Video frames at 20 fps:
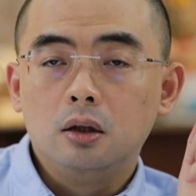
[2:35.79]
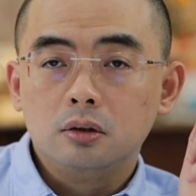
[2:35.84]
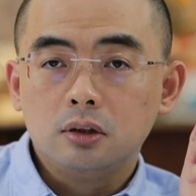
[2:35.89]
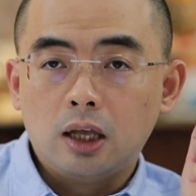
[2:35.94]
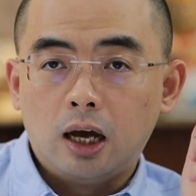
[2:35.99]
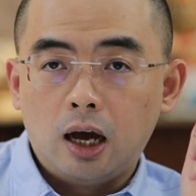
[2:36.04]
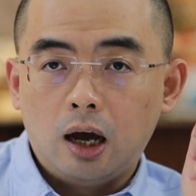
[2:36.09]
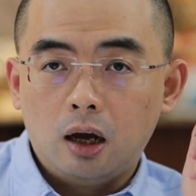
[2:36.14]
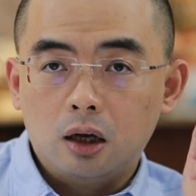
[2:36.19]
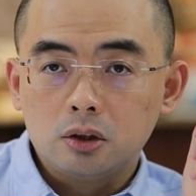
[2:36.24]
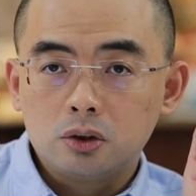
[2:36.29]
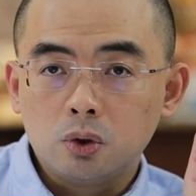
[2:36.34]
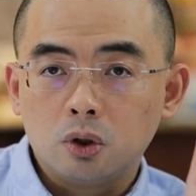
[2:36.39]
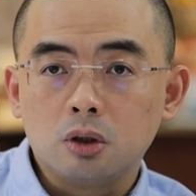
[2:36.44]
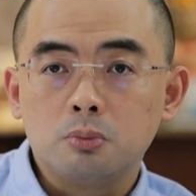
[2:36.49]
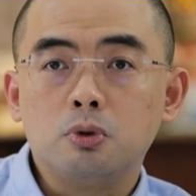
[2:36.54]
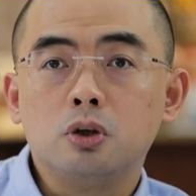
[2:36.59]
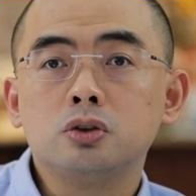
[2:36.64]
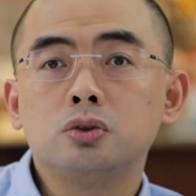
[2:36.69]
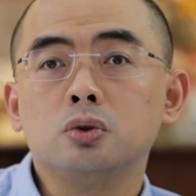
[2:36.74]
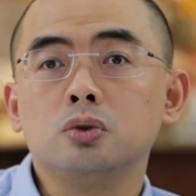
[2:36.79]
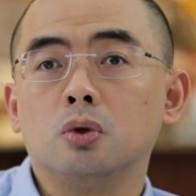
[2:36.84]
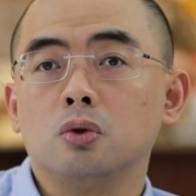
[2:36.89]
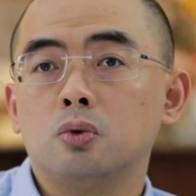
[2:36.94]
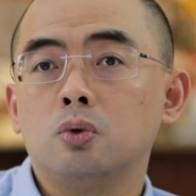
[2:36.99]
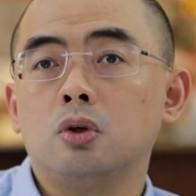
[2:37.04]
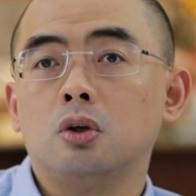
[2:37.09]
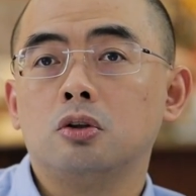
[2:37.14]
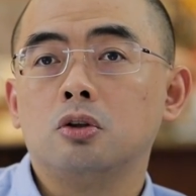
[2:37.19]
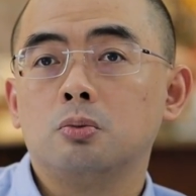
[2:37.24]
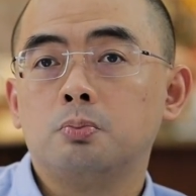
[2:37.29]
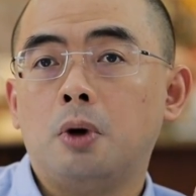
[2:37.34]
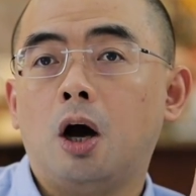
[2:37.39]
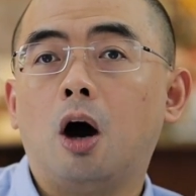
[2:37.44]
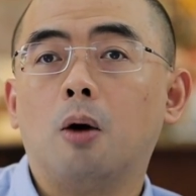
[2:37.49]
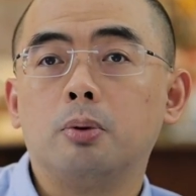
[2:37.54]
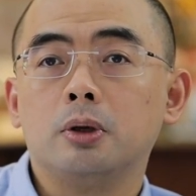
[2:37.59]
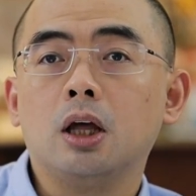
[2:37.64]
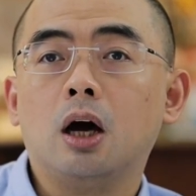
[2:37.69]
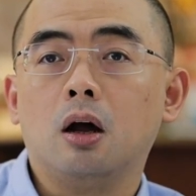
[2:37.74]
那周立波就有罪了，就
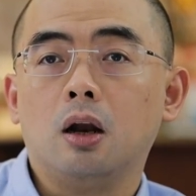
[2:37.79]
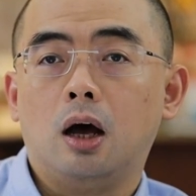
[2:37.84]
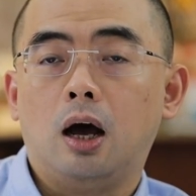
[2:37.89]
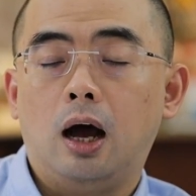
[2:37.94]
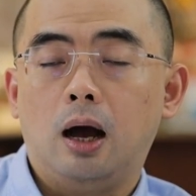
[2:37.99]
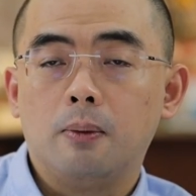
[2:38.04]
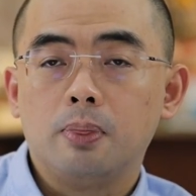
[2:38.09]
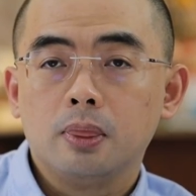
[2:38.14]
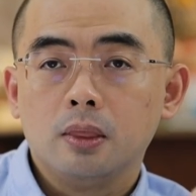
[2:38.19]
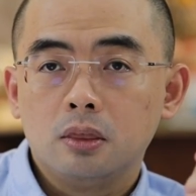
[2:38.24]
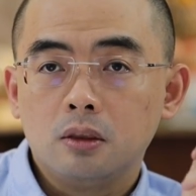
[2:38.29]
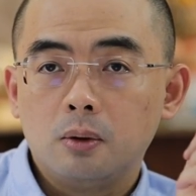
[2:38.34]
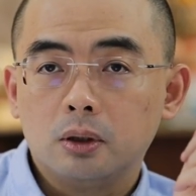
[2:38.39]
跑不掉了啊。